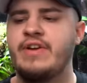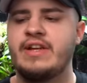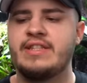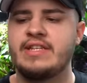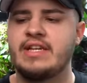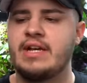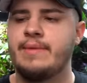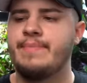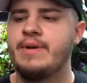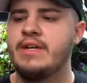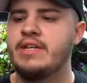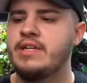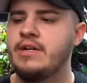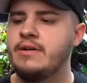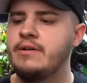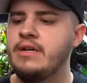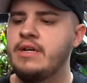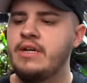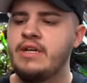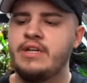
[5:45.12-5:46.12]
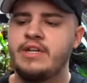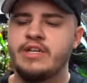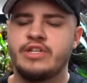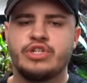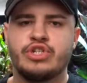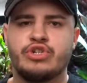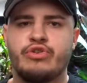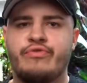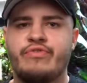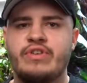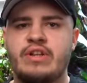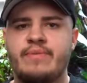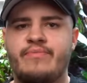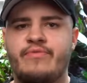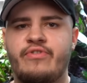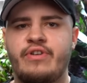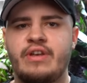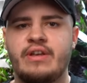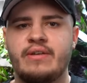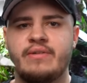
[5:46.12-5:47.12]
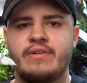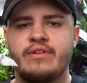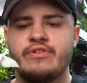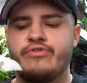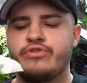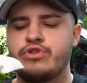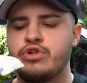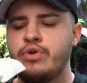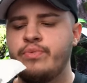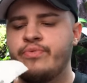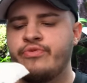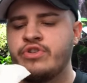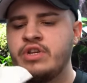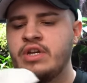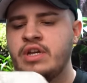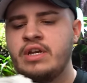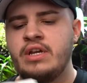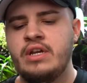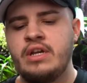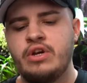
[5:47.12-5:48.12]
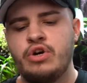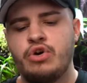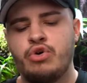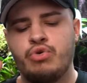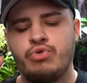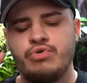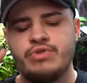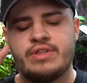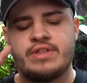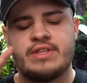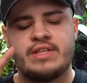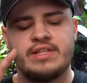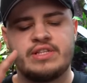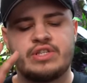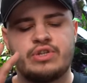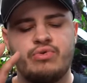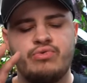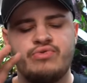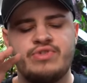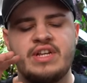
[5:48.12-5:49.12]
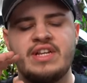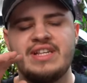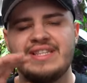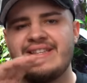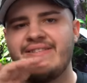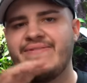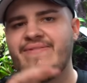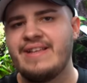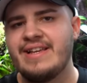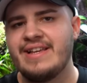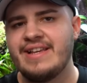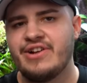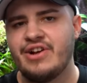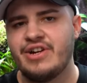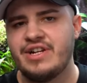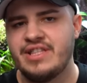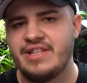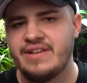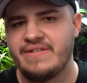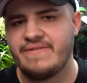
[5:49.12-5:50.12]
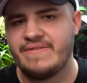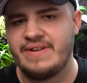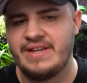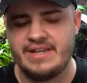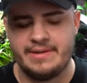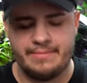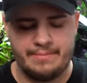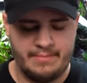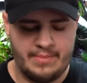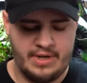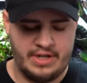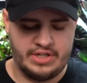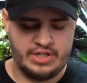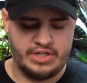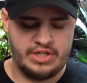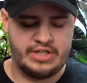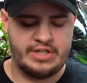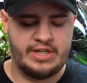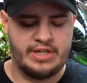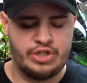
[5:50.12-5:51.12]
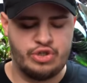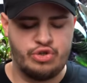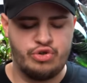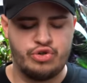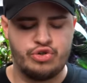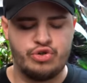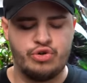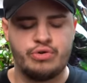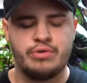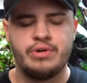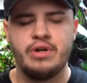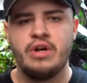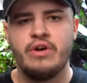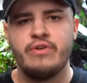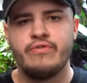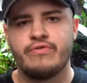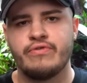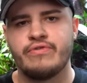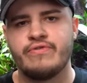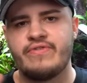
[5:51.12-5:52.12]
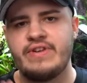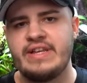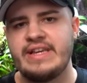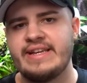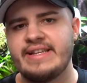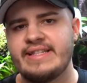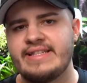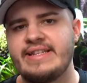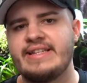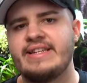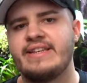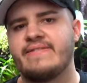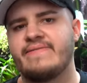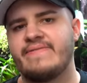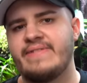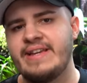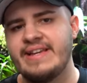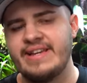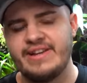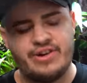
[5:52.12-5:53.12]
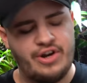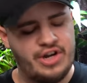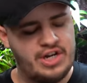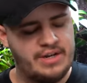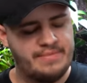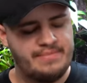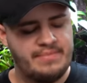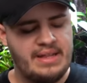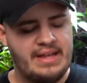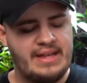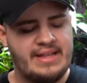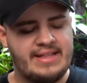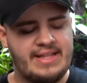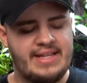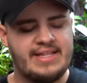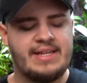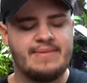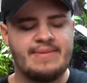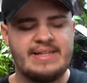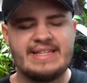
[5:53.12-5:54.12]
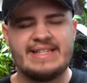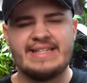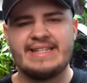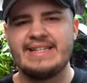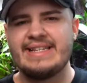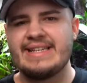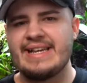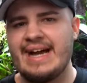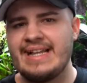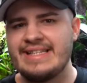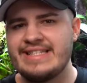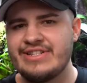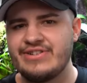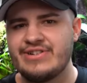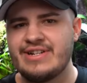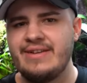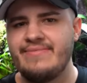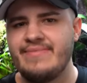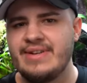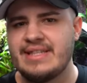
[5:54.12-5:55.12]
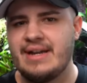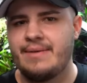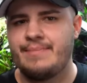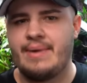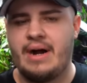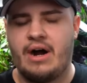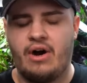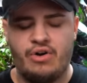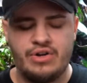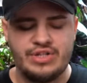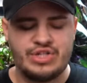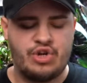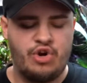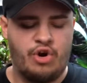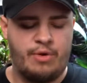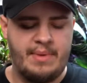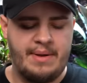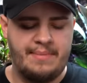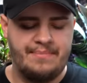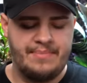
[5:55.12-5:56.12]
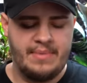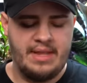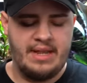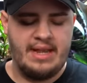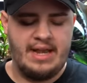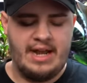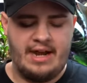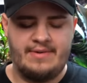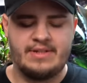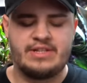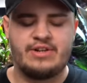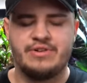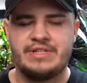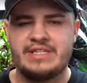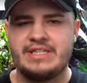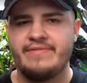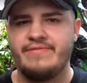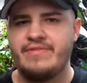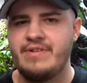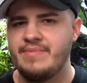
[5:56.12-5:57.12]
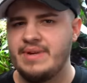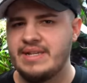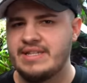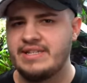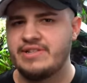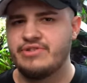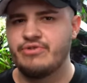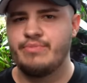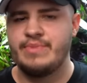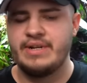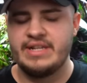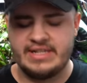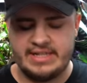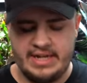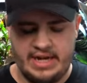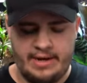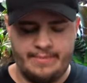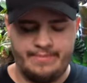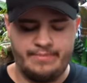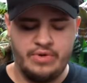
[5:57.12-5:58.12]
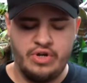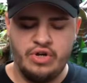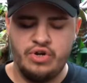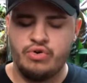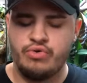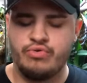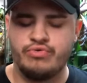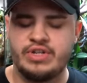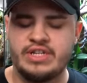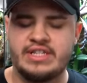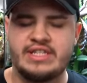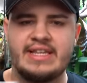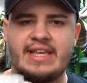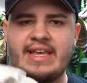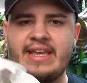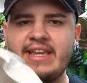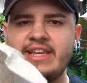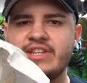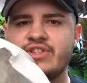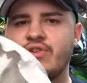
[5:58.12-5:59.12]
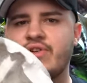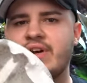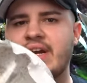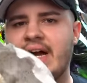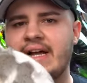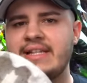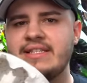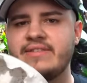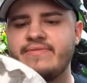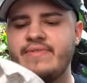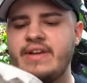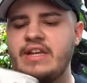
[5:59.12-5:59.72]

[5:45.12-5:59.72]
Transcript: fertiger Becher, da sind schon viele Fliegen geschlüpft und das Gute ist, die Fliegen können nicht fliegen. Also es ist eine Züchtung von Fliegen, die nicht fliegen können. Deshalb ist es nicht ganz so schlimm, wenn dann mal auskommen. Aber trotzdem will man es nicht unbedingt haben. Und es riecht auch ganz